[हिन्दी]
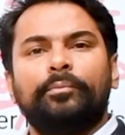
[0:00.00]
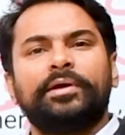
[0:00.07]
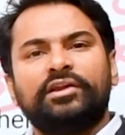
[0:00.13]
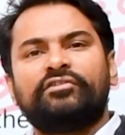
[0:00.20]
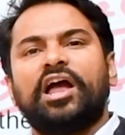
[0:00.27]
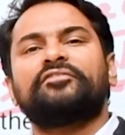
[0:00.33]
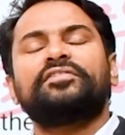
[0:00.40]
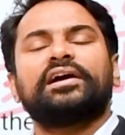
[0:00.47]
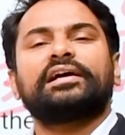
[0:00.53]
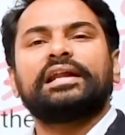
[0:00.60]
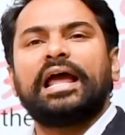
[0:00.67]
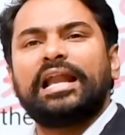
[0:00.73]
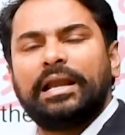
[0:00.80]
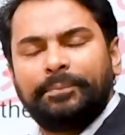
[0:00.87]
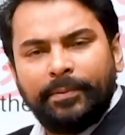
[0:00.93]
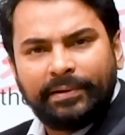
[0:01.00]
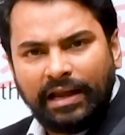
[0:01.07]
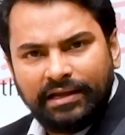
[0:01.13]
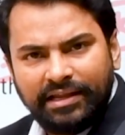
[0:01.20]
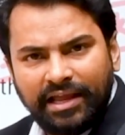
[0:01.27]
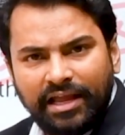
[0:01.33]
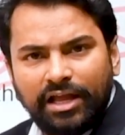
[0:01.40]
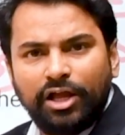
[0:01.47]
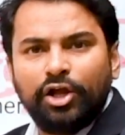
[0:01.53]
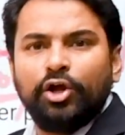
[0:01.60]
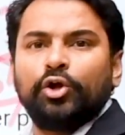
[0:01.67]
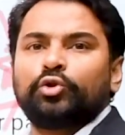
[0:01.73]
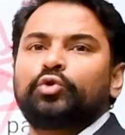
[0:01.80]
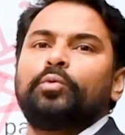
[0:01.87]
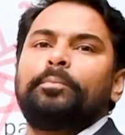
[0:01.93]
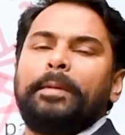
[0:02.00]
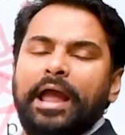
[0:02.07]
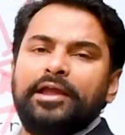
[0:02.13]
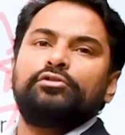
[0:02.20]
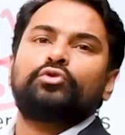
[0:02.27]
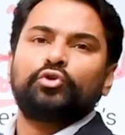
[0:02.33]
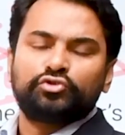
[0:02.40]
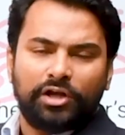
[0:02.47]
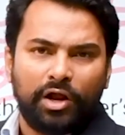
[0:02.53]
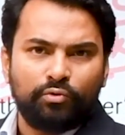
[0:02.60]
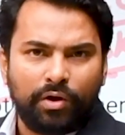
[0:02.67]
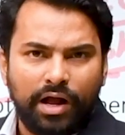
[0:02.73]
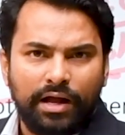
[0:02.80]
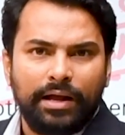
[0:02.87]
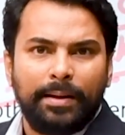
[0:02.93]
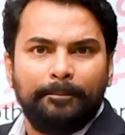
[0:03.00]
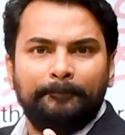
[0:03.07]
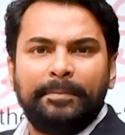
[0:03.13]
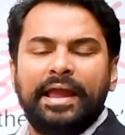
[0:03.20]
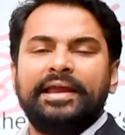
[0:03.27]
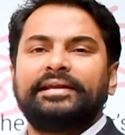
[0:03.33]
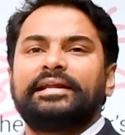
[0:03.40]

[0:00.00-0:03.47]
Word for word: और मेरी वाइफ ने अगर एलएलपी बना लिया है तो मैं ही इसको चलाऊंगा मैं ही